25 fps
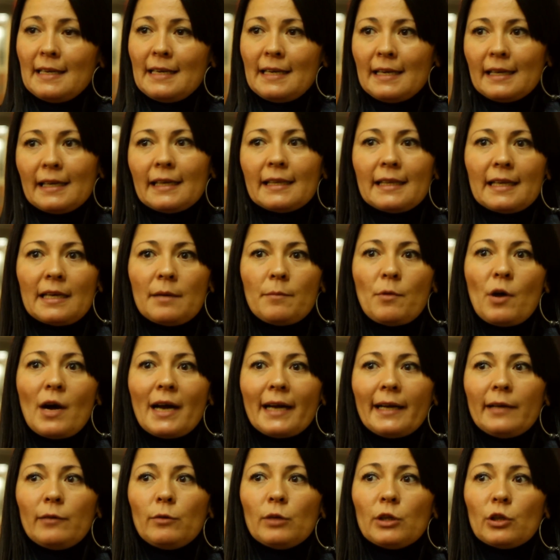que tenemos
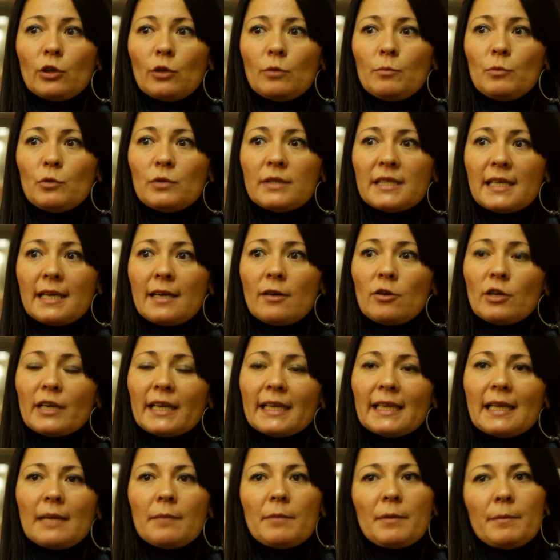acá en nuestro museo,
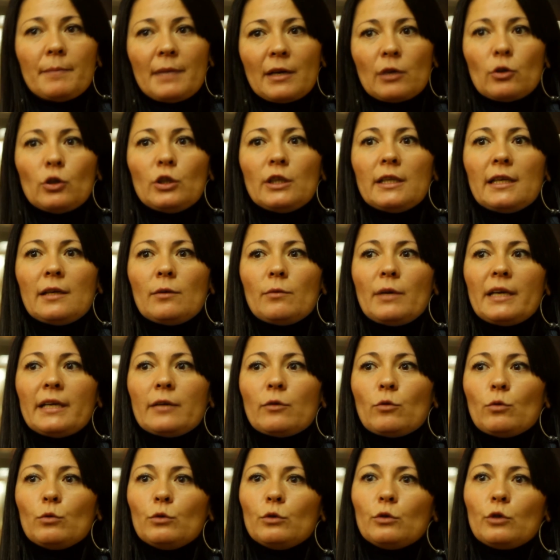que también va a
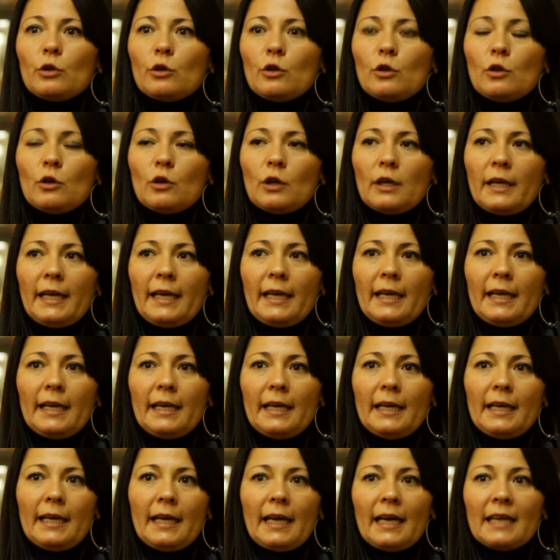continuar junto
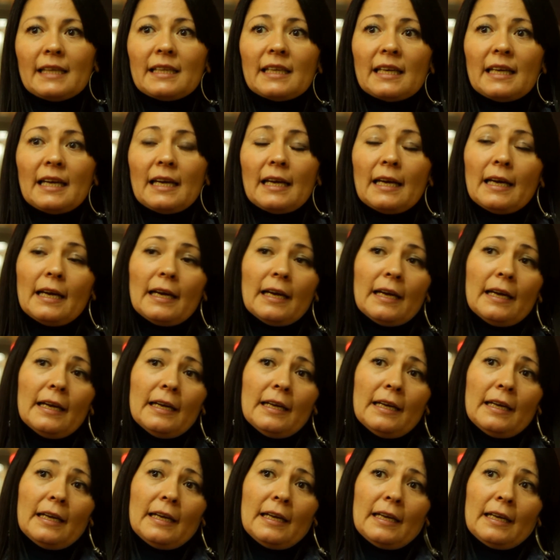hasta
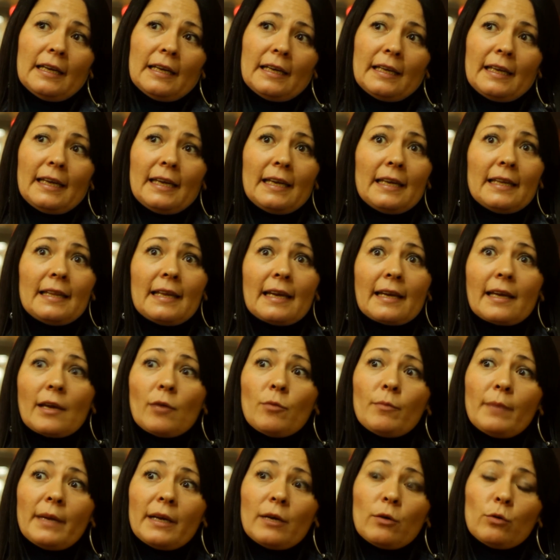eh, de aquí
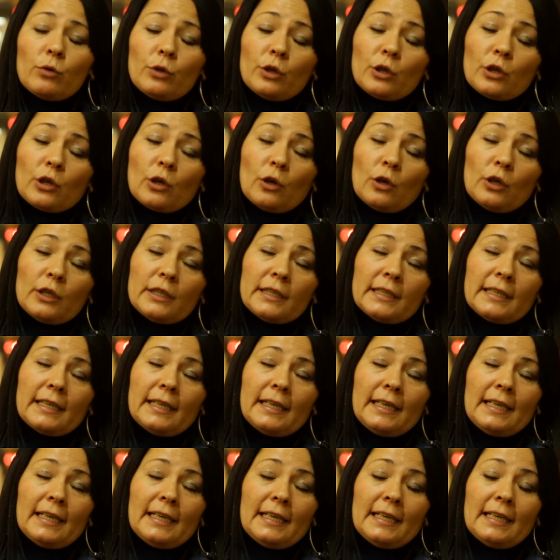a un mes junto con
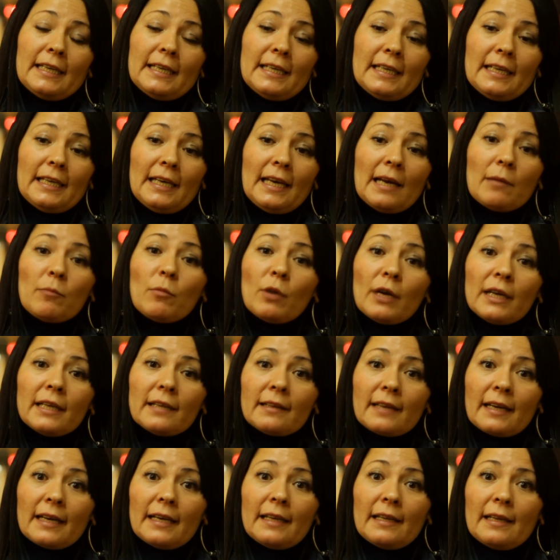eh, la
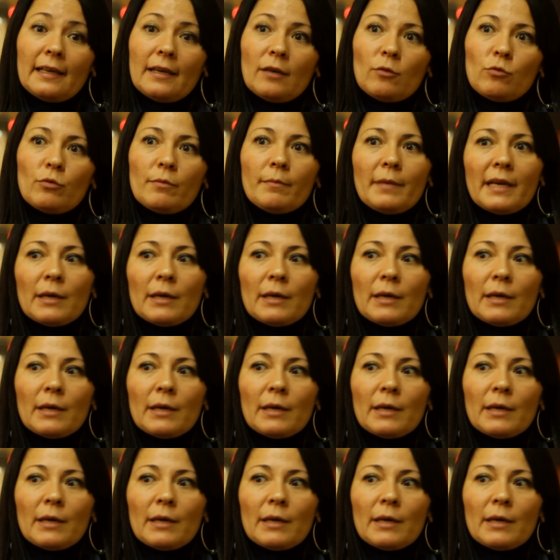muestra de Un mes,